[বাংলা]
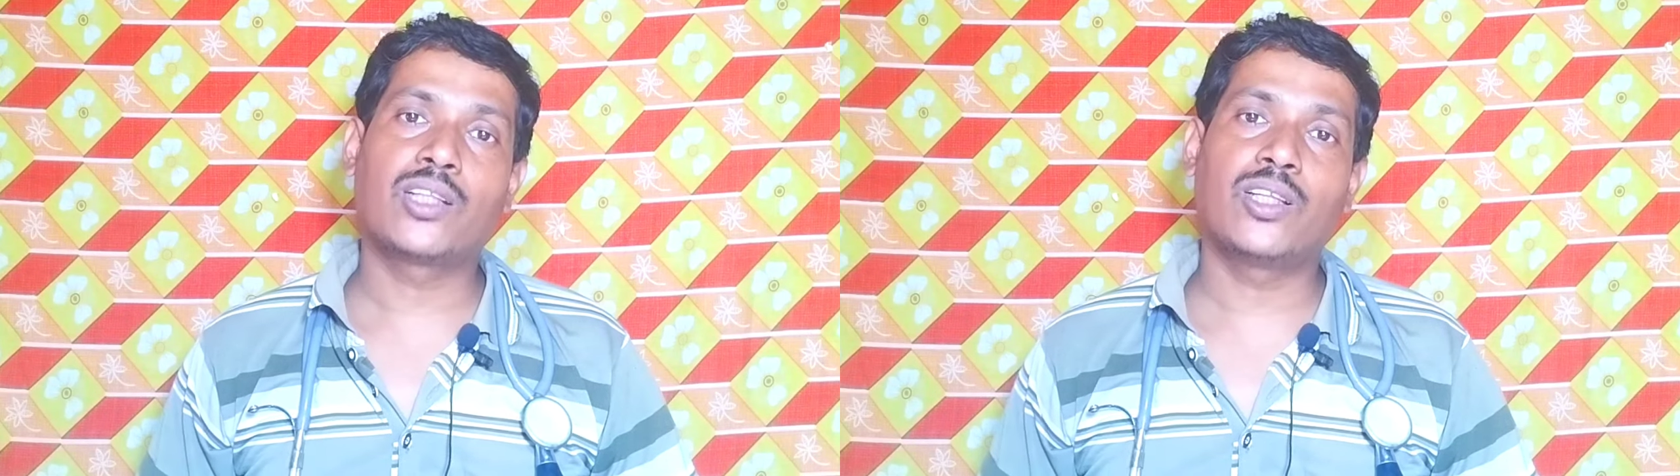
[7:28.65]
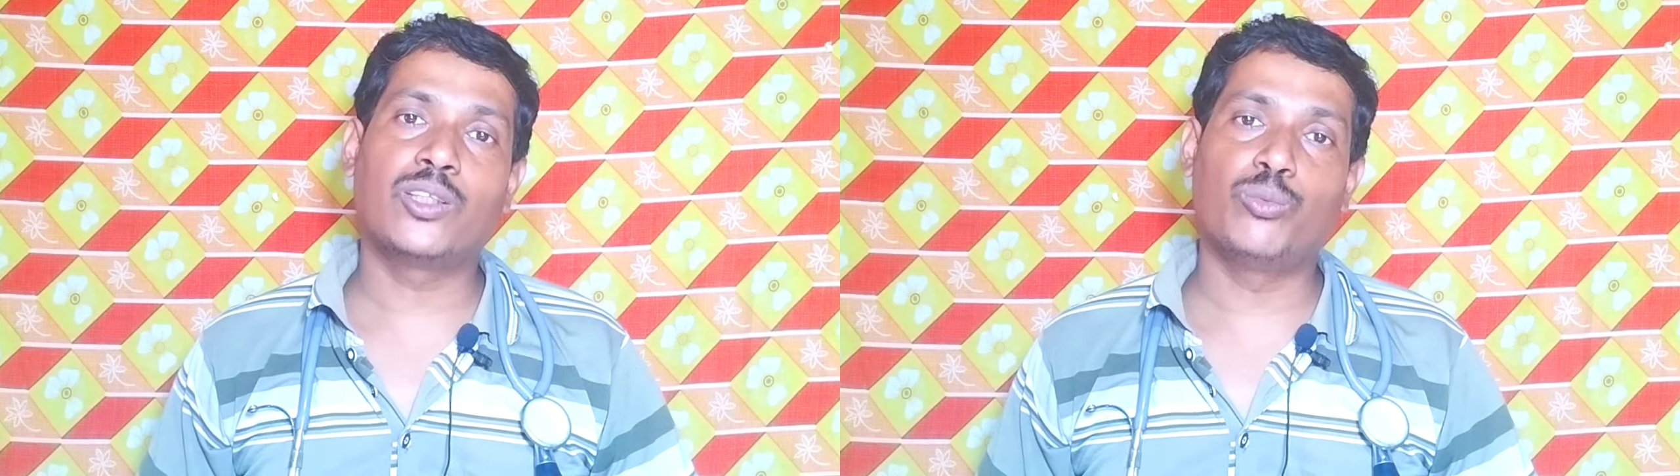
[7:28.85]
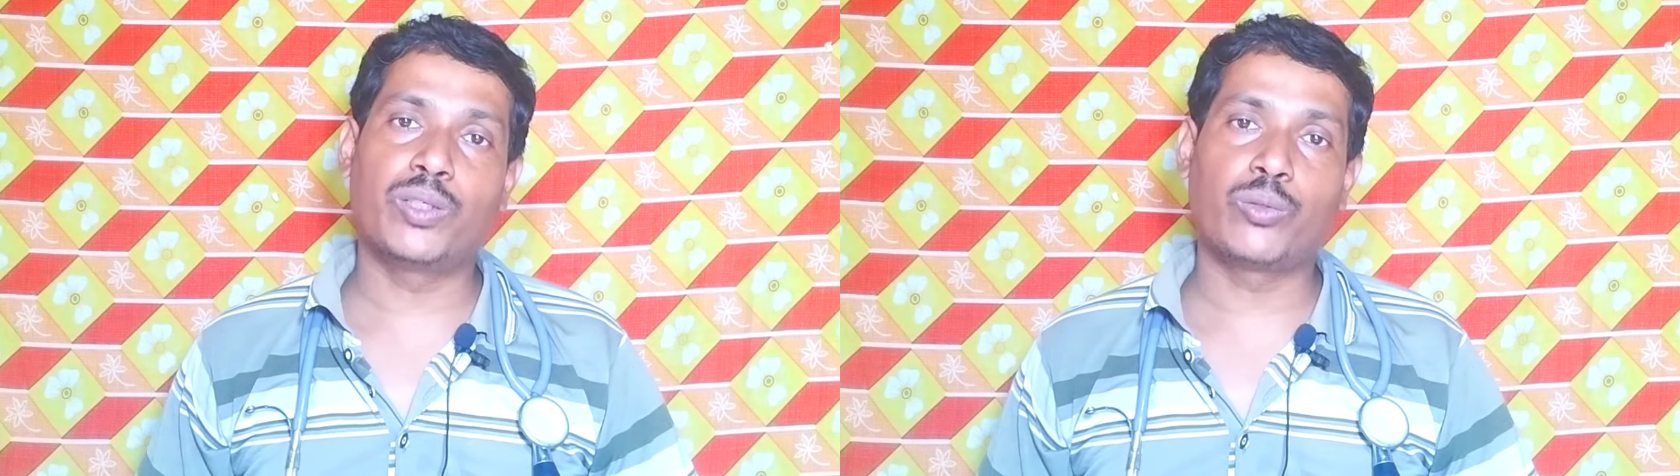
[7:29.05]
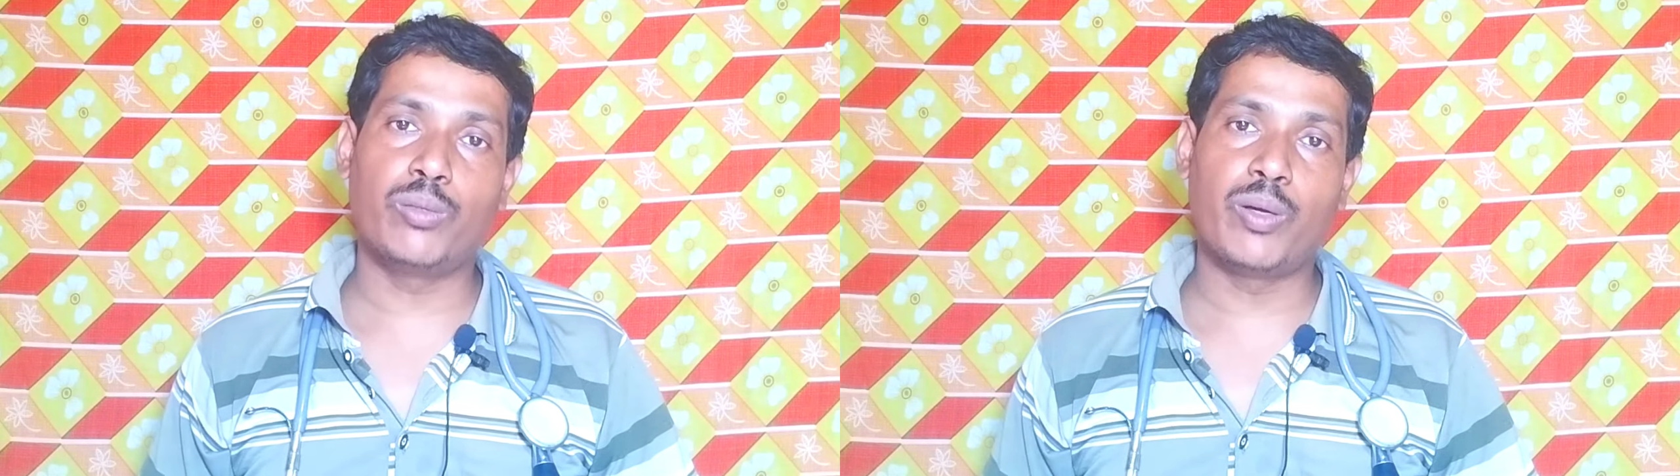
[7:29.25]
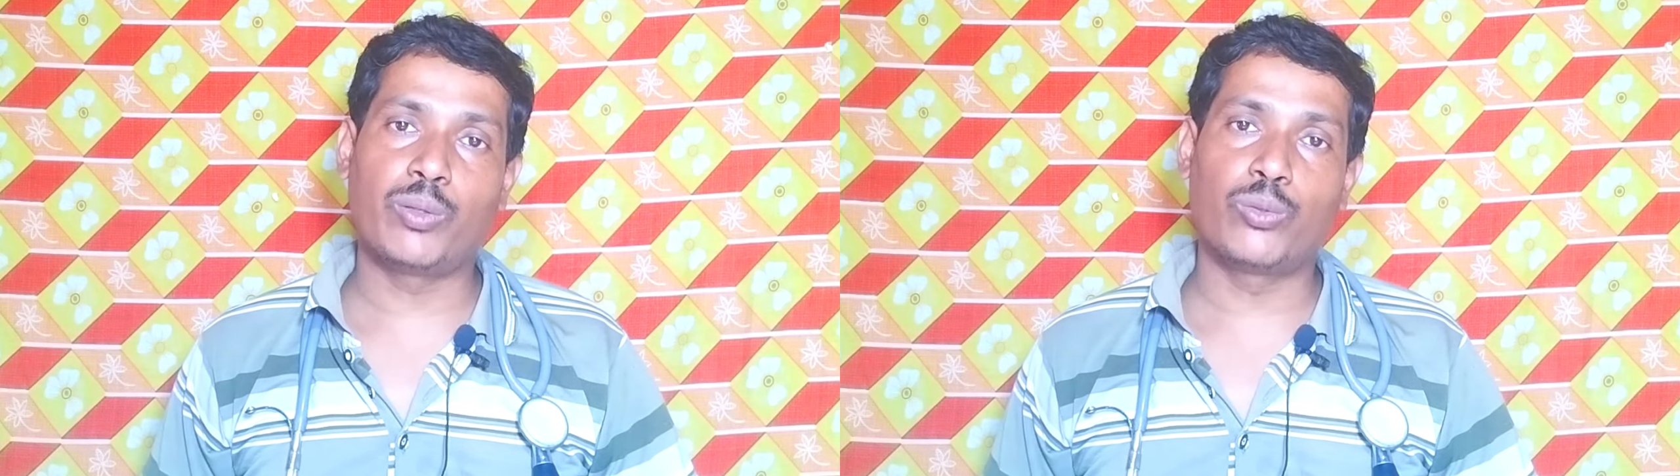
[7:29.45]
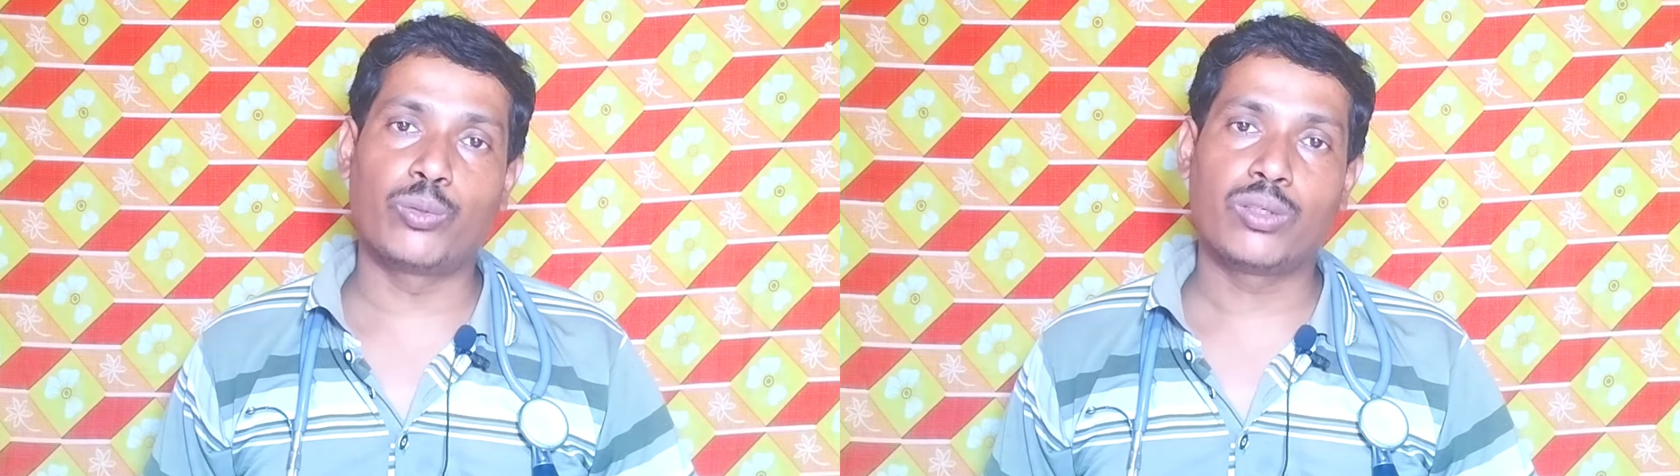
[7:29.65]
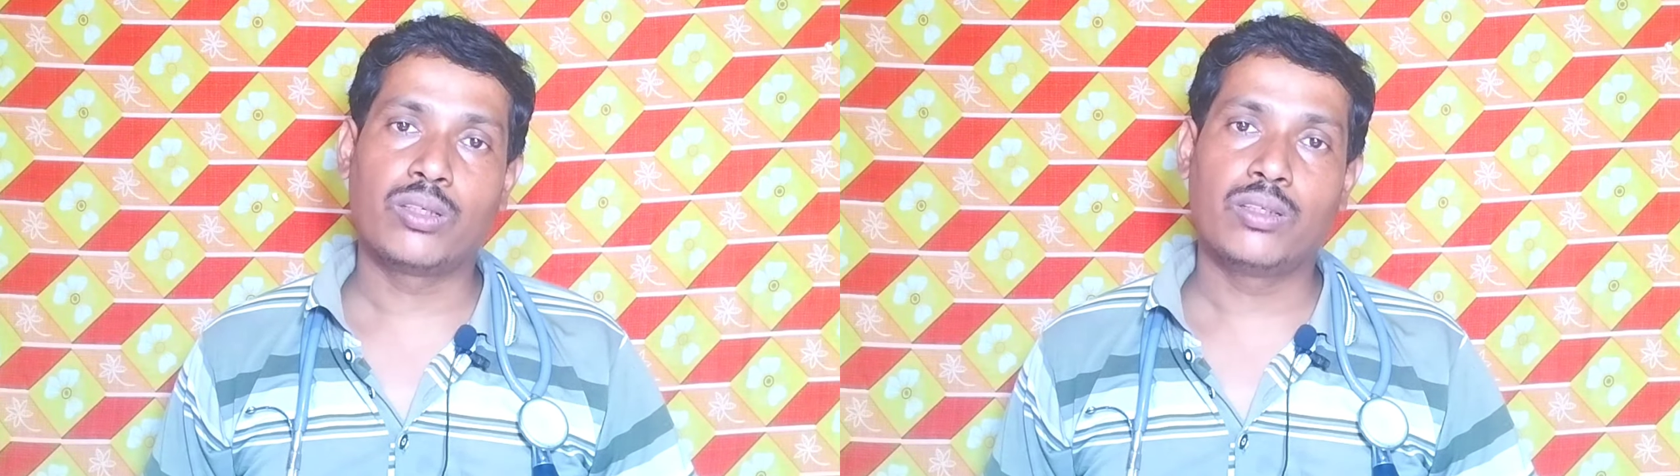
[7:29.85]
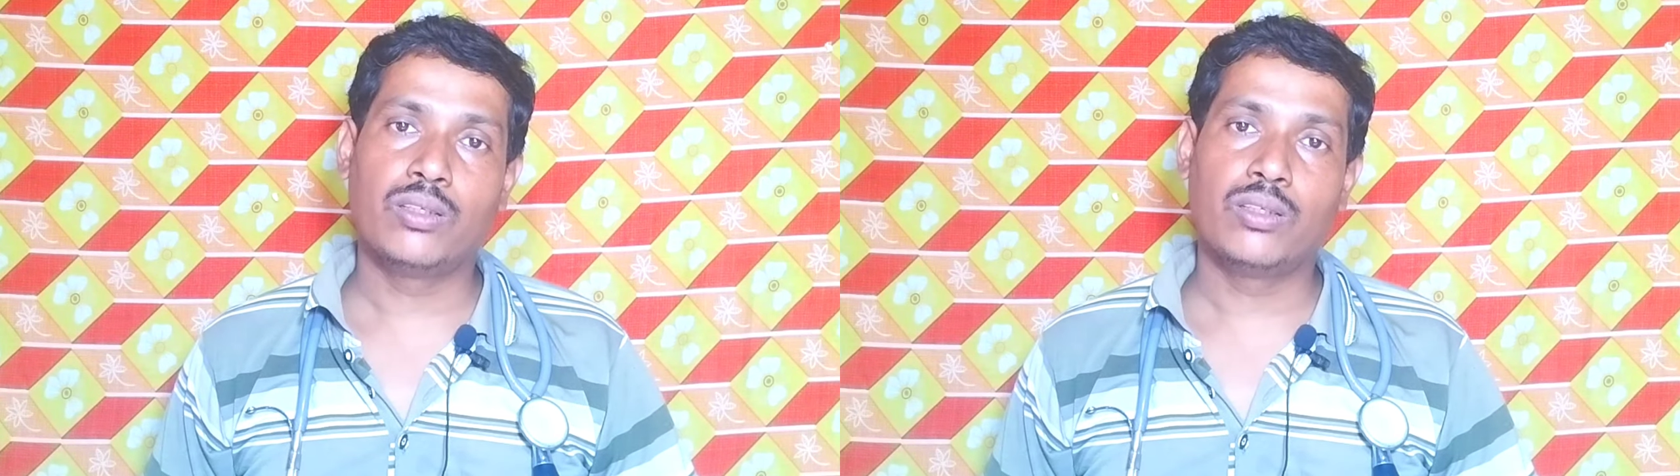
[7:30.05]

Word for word: এক থেকে দুপাটা করে ব্যবহার করুন